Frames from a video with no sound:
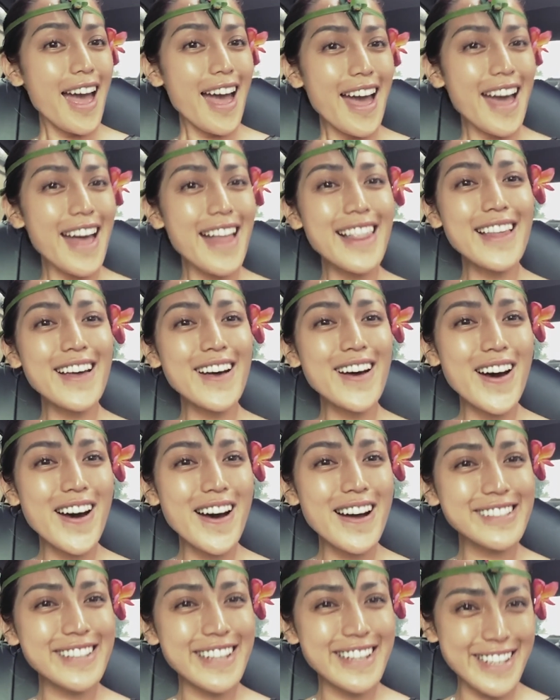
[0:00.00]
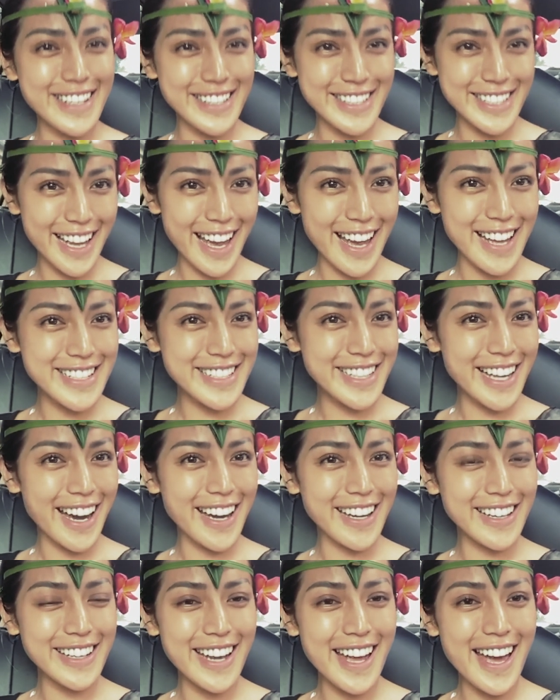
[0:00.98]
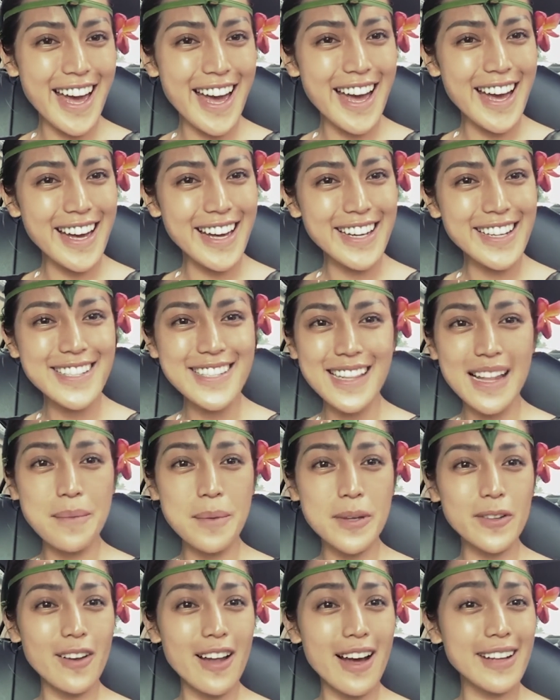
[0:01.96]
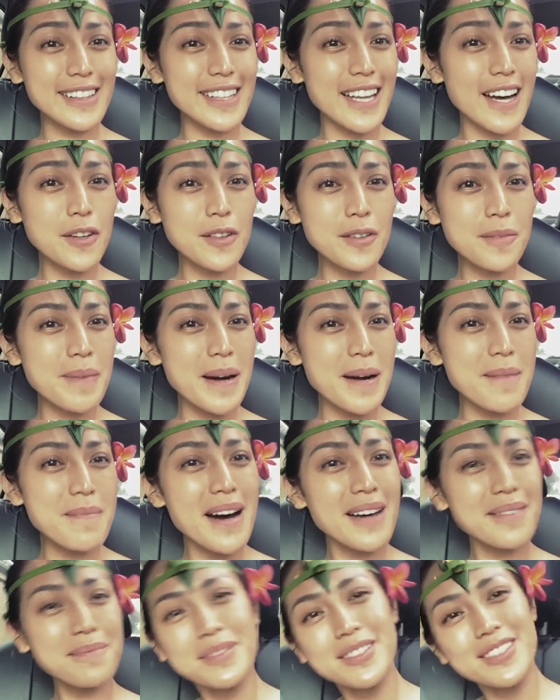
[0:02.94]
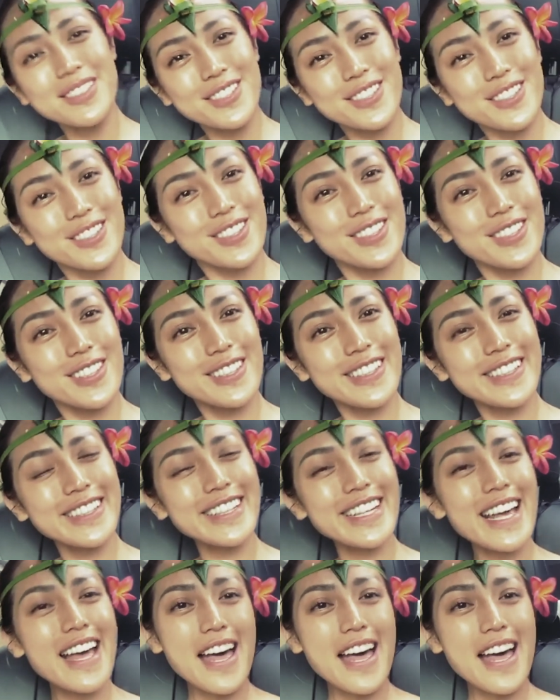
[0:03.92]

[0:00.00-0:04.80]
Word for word: Halo, saya Jessica Iskandar. Selamat ulang tahun Pak Bamsud.